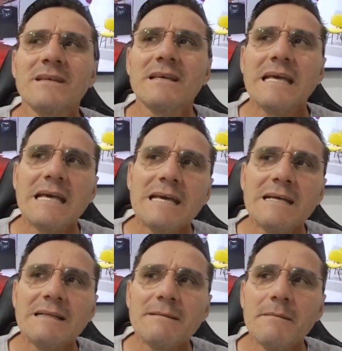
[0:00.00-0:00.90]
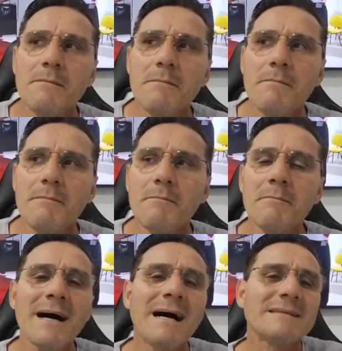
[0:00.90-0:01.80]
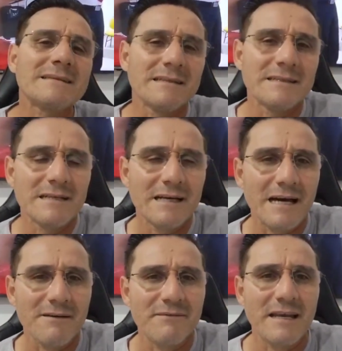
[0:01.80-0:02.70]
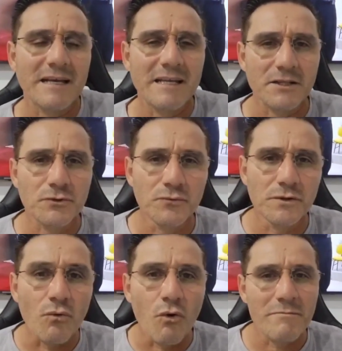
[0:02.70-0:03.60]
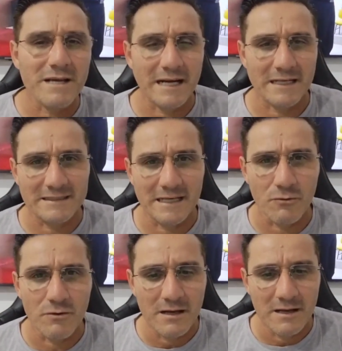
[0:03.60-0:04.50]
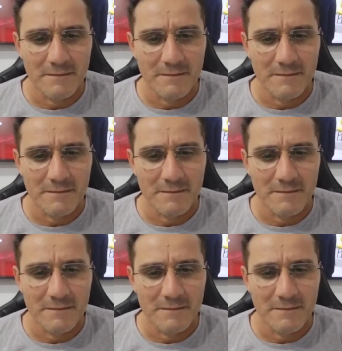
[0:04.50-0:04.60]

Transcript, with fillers: é, mata a velha criatura, o homem carnal,